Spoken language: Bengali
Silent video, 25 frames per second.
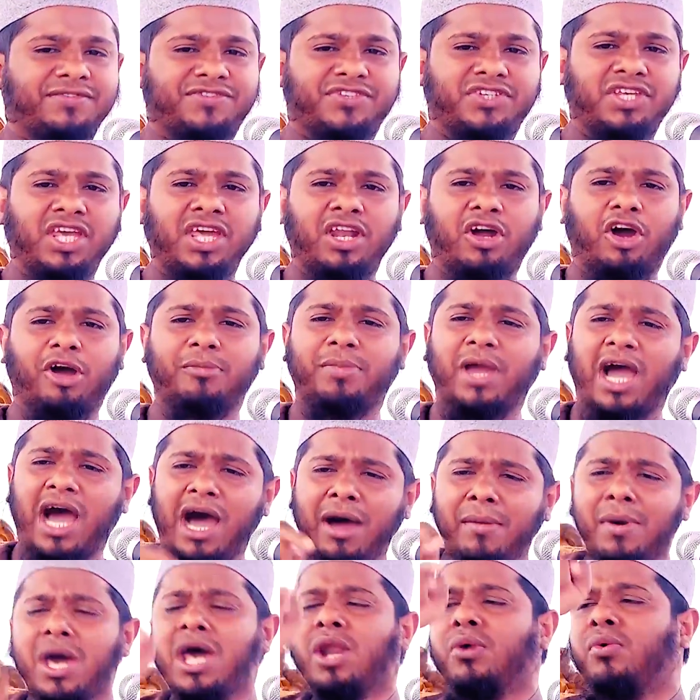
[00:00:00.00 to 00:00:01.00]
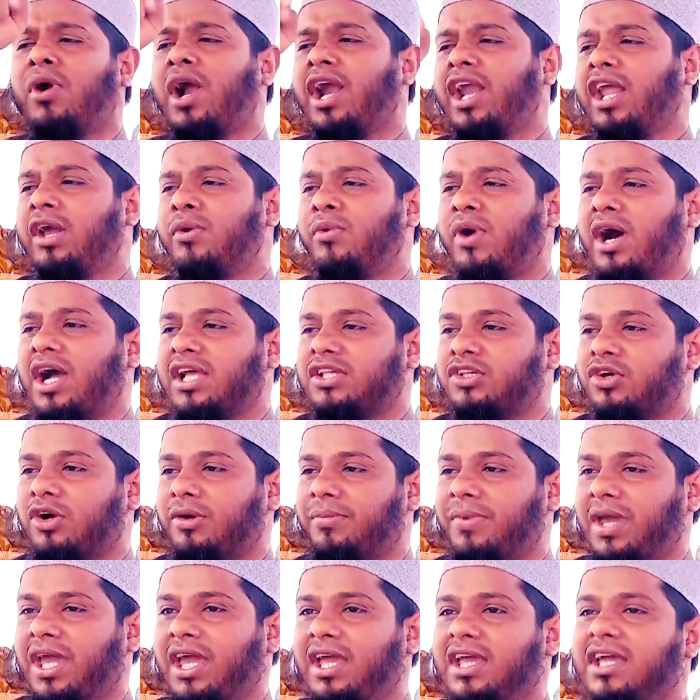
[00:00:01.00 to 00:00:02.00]
তফসির হবে আমার ওয়ার্ডে ওয়াজ
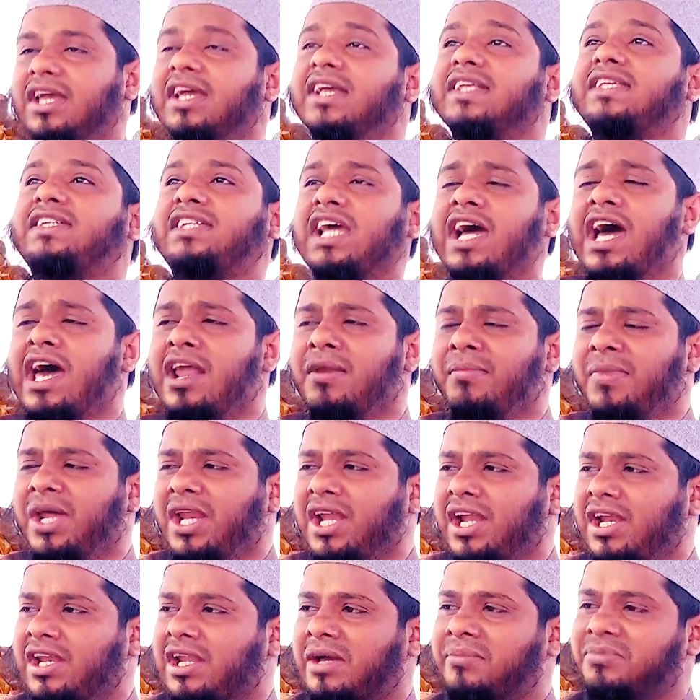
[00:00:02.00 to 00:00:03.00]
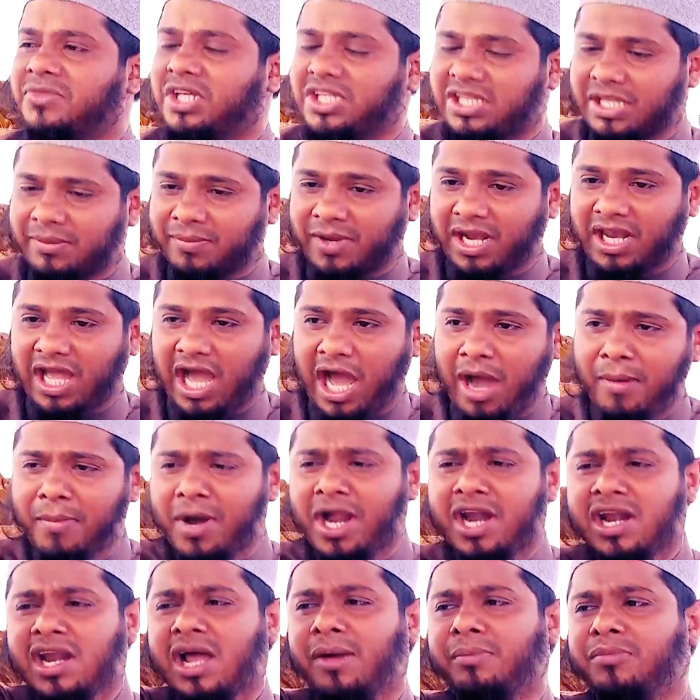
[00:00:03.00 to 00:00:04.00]
হবে চেয়ারম্যানের নাম দিতে পারলে
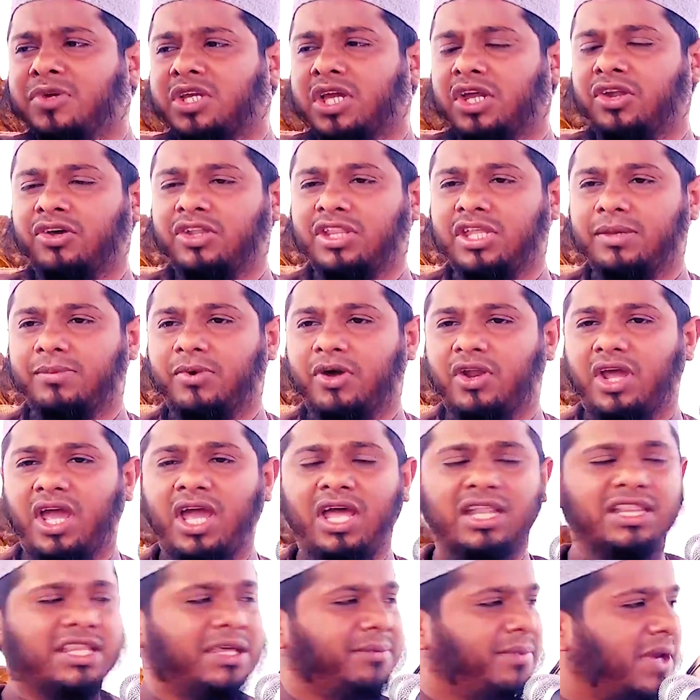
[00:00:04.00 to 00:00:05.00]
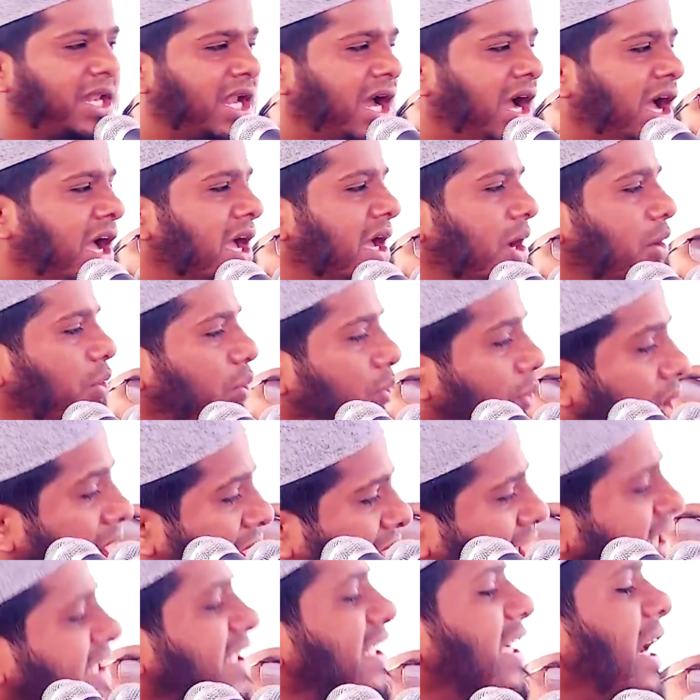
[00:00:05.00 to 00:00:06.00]
আমার নাম কেন দিব না দিবে না
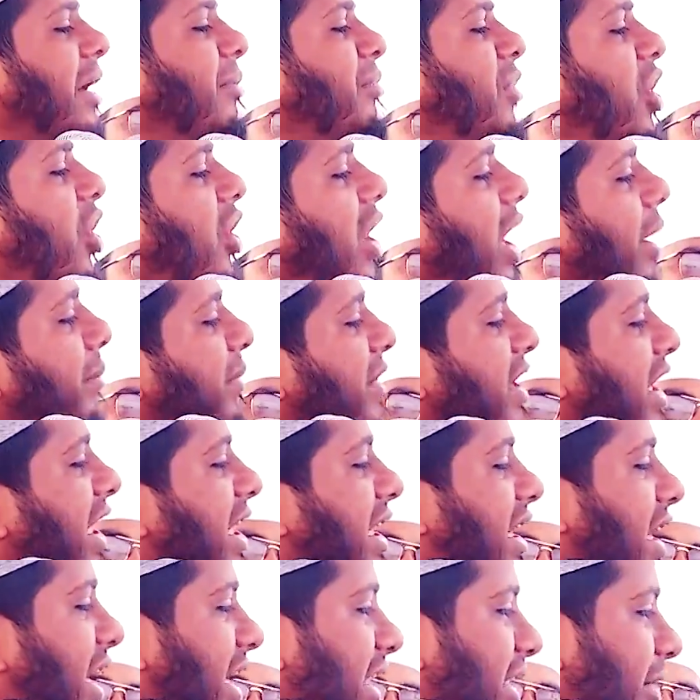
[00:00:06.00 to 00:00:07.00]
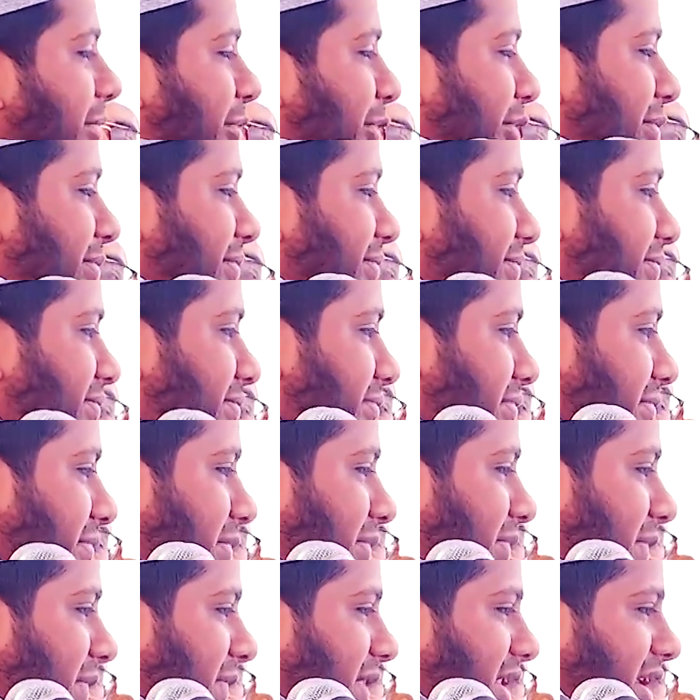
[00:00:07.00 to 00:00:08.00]
ওয়াজ কেমন হয় আমি দেখিয়ে দেবো
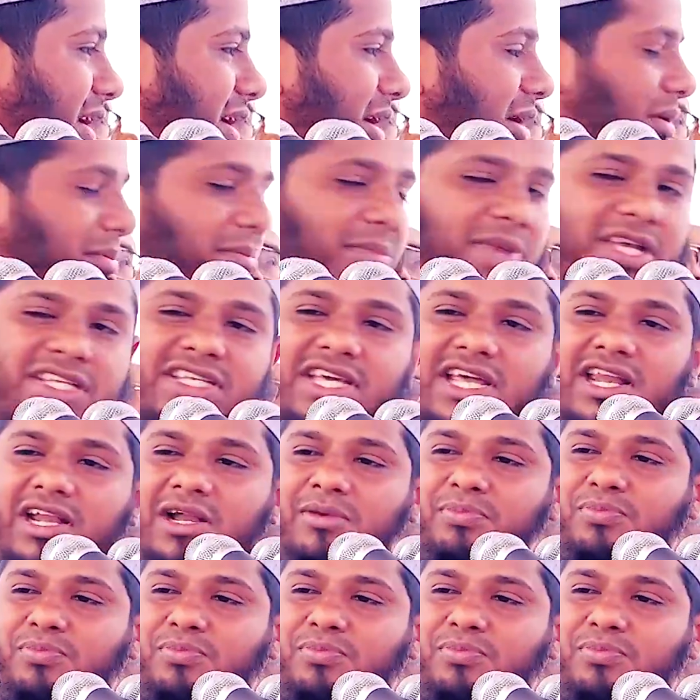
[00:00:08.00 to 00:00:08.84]
বেচারা